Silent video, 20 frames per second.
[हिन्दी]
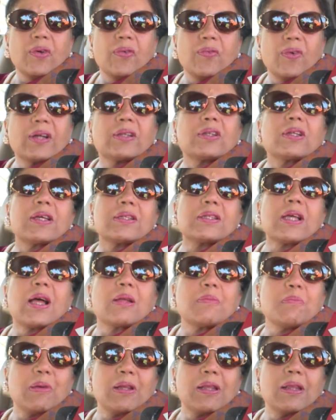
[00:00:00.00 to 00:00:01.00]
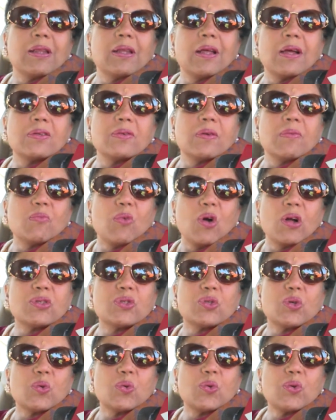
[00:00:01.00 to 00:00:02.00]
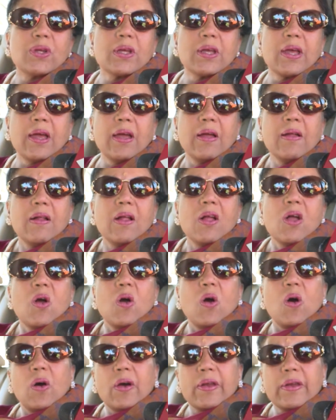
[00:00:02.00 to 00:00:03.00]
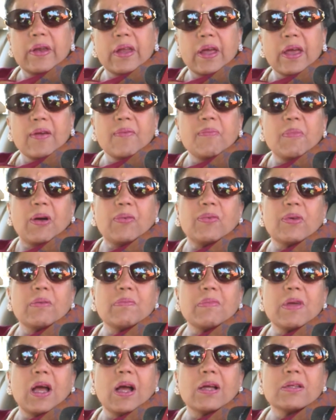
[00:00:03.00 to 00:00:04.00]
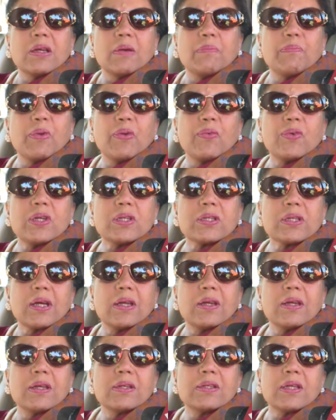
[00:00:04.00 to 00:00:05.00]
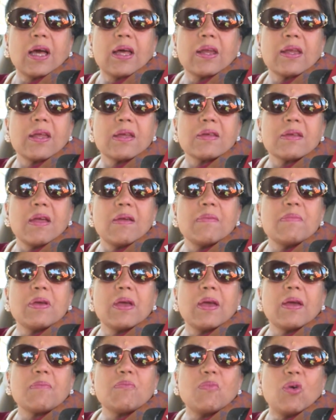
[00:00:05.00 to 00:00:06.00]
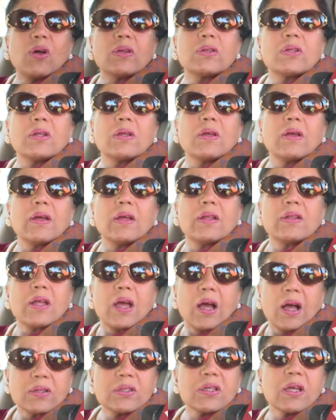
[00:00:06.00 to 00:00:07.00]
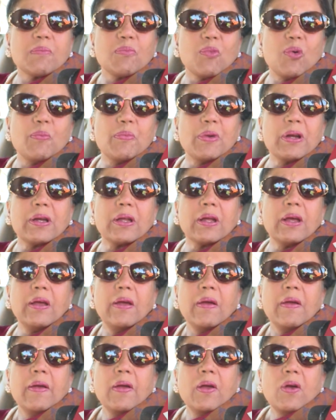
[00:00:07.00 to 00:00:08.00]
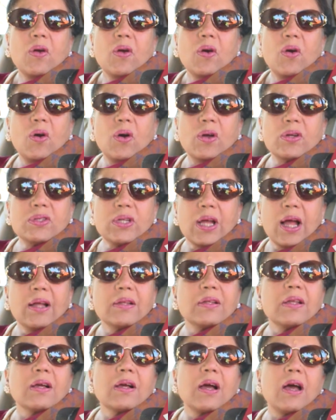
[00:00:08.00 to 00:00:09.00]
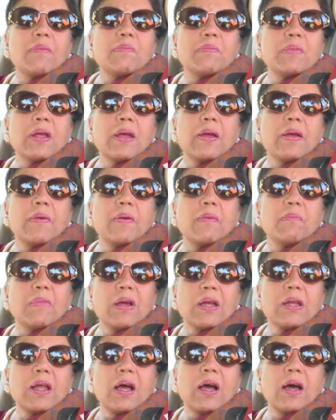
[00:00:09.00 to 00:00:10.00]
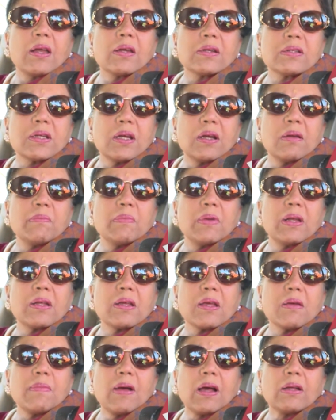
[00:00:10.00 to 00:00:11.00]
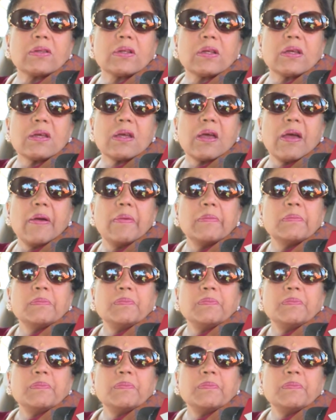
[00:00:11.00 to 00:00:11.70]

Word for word: वक्त के साथ बदलना बहुत ज़रूरी है और नए भवन में आज हम प्रवेश करने जा रहे हैं ये भी एक बहुत ऐतिहासिक मोमेंट है और जहाँ तक आपने महिला आरक्षण बिल की बात की है